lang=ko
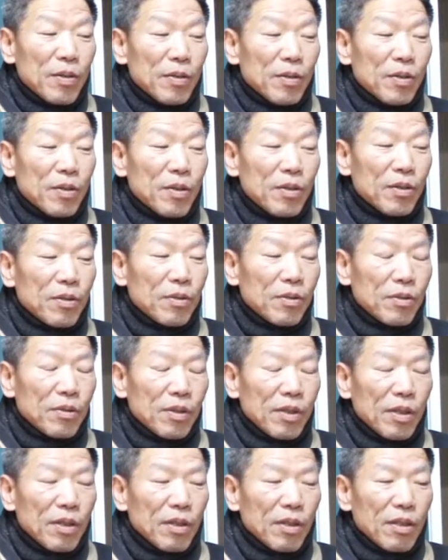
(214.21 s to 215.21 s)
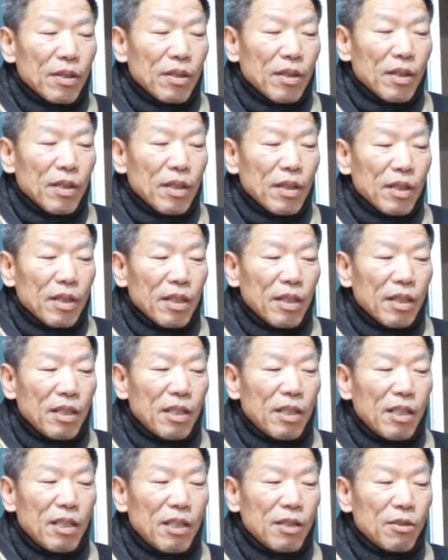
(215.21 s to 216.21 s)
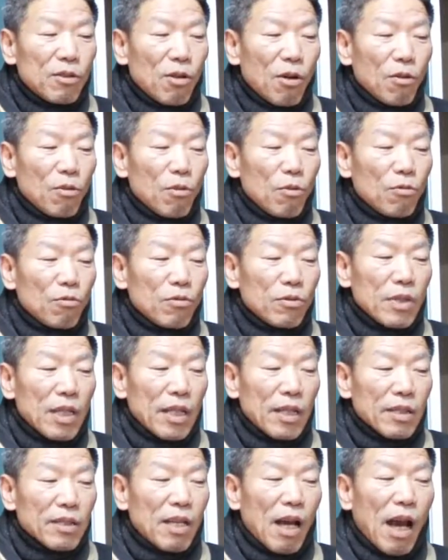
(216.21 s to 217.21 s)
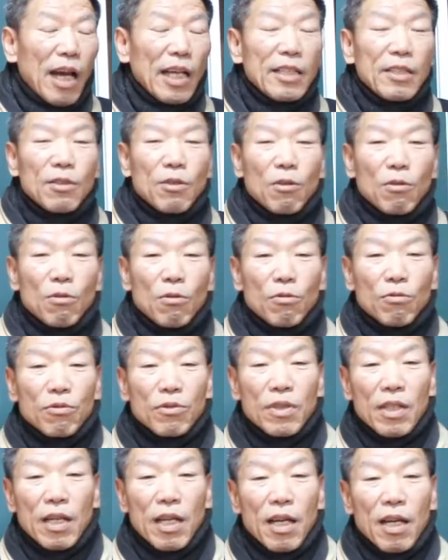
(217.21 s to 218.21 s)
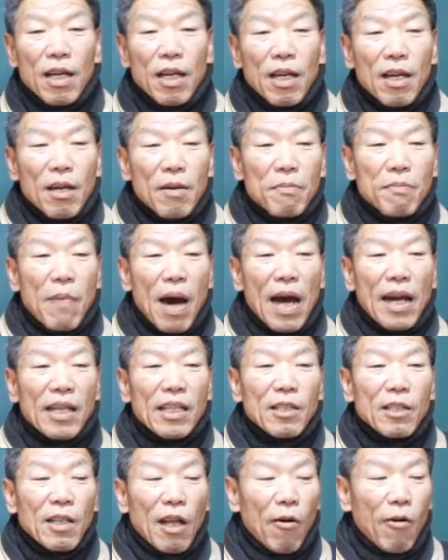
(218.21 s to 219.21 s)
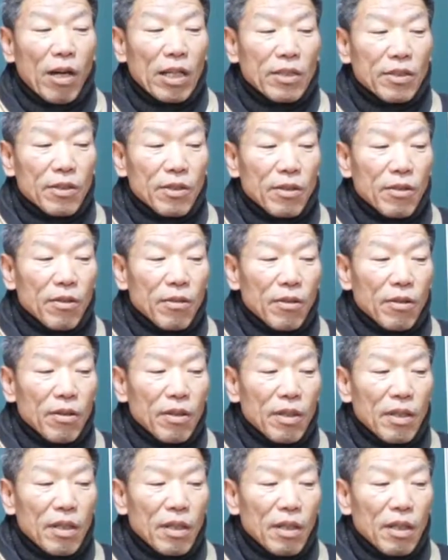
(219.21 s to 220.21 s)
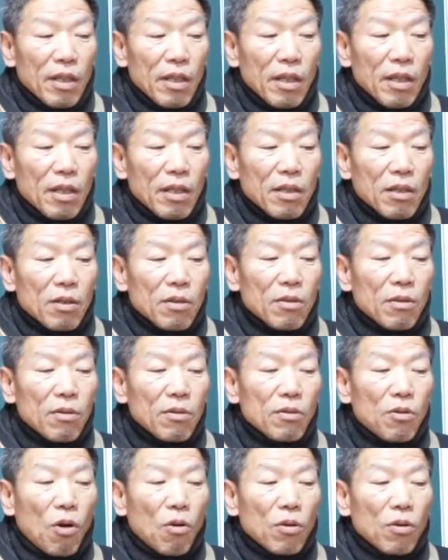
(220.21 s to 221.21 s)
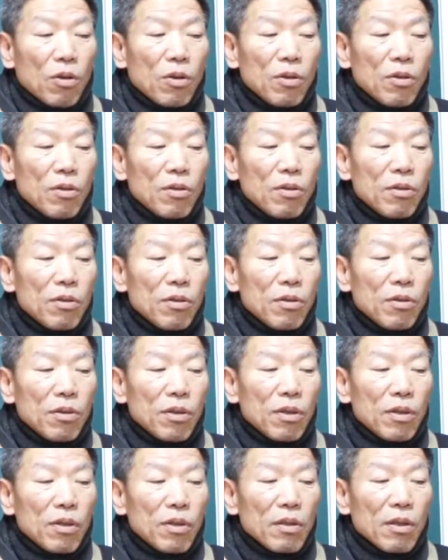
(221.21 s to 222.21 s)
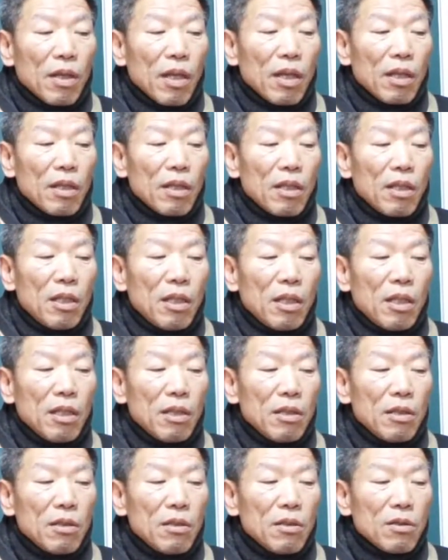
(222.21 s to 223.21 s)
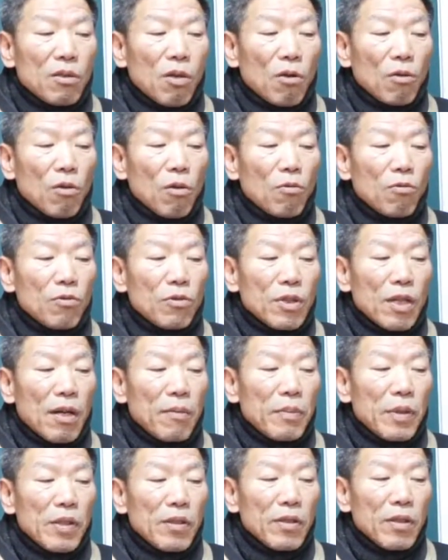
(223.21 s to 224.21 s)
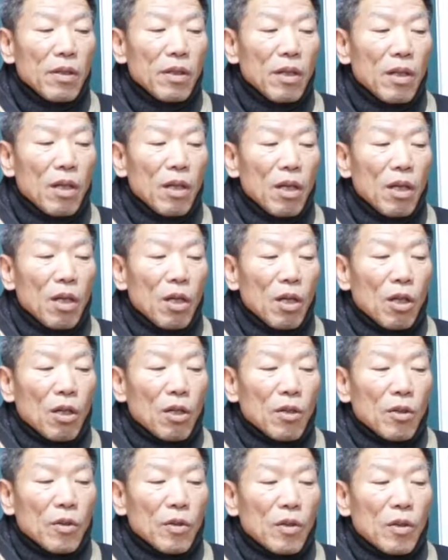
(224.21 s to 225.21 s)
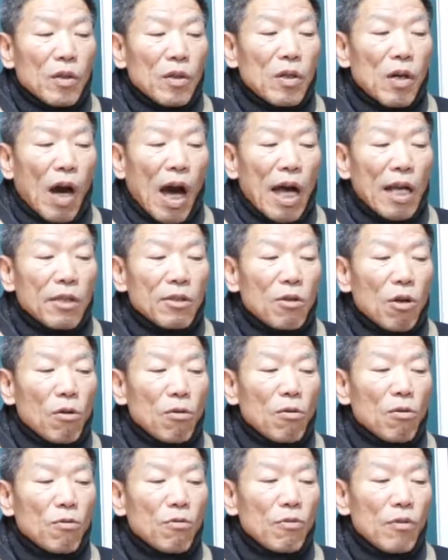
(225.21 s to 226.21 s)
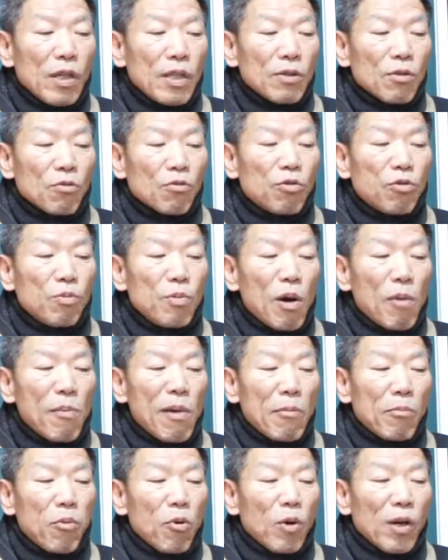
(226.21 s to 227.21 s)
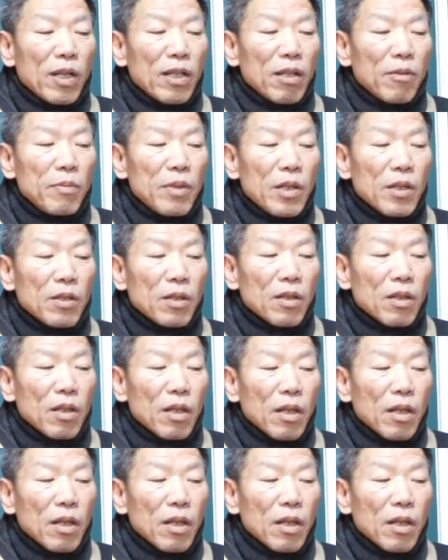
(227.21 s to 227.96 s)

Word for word: 그 이인 선거구제, 사인 선거구제 말이 나왔어요. 그 저 그 이게 이인 선거구제 하면 그 한 선거구에서 두 명만 뽑게 되면